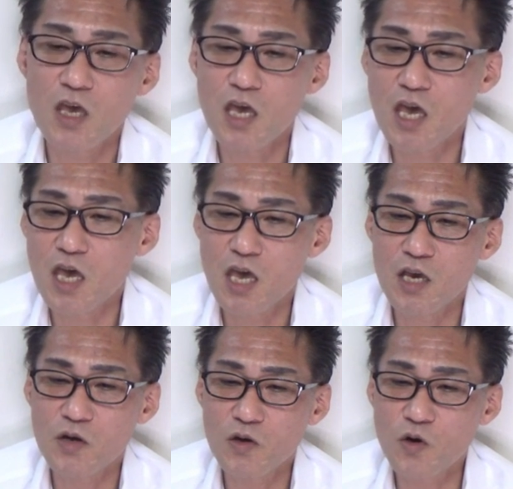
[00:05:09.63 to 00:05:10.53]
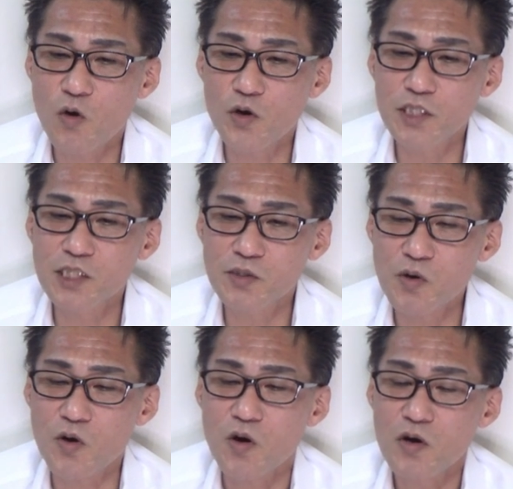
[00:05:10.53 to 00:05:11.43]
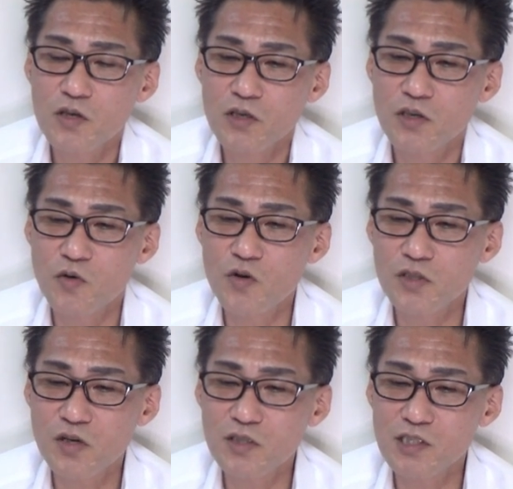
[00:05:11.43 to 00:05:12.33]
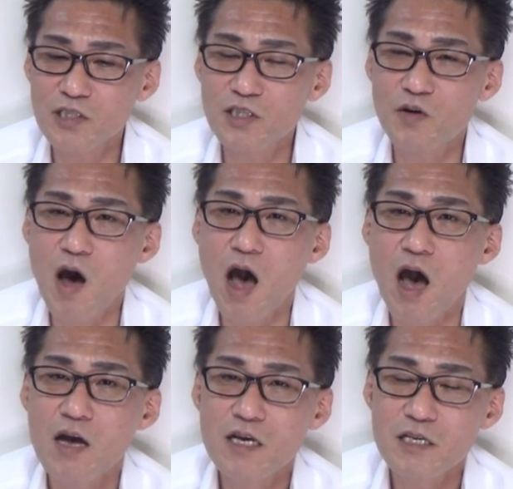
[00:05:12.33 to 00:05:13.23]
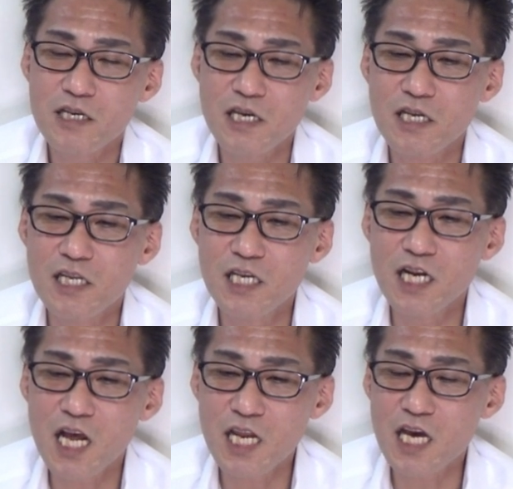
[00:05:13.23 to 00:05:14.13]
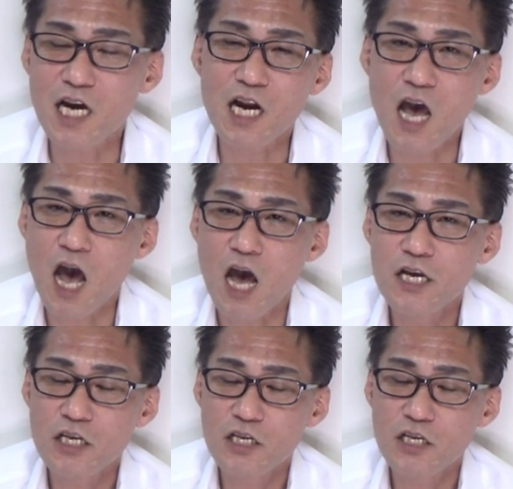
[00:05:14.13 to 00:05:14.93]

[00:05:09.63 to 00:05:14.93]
えー、こいつを表彰すんのは気に入らねえから、